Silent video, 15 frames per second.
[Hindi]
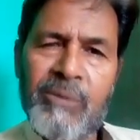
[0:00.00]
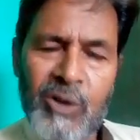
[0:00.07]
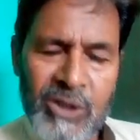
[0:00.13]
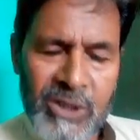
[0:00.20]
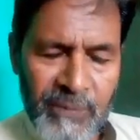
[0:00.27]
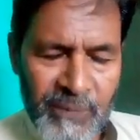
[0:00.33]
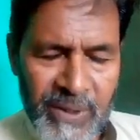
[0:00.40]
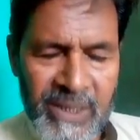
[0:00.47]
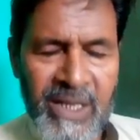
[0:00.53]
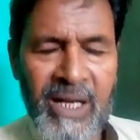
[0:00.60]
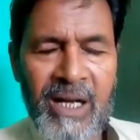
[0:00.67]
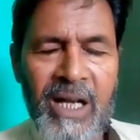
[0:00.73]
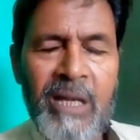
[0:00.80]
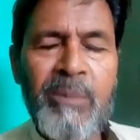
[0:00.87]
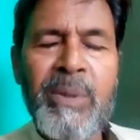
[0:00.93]
भी सफेदा
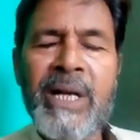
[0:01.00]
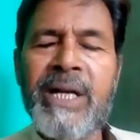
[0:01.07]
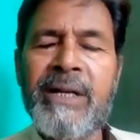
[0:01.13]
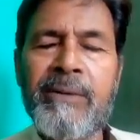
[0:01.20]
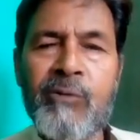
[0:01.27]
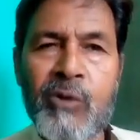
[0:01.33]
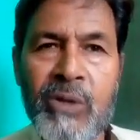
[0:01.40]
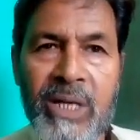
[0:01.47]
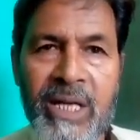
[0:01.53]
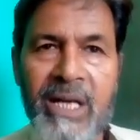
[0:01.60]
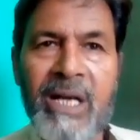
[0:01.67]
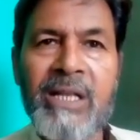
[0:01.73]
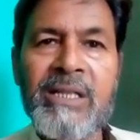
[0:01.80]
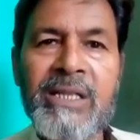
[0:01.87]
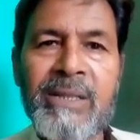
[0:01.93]
हाईब्रिड जो है
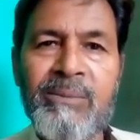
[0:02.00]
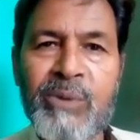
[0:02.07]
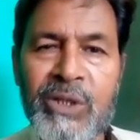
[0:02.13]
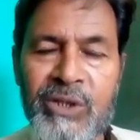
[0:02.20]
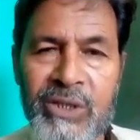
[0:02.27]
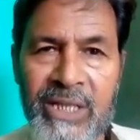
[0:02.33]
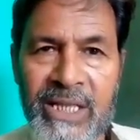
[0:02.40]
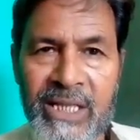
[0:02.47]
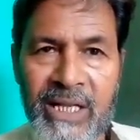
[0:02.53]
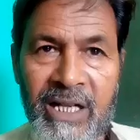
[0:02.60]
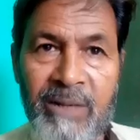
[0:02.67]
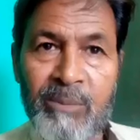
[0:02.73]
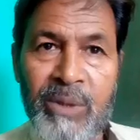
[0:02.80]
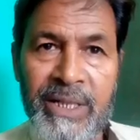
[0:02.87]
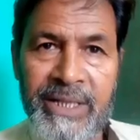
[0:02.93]
आजकल बीज चल रहे हैं
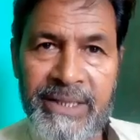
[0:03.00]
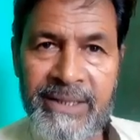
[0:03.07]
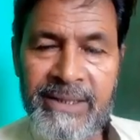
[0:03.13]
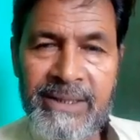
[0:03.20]
हाईब्रिड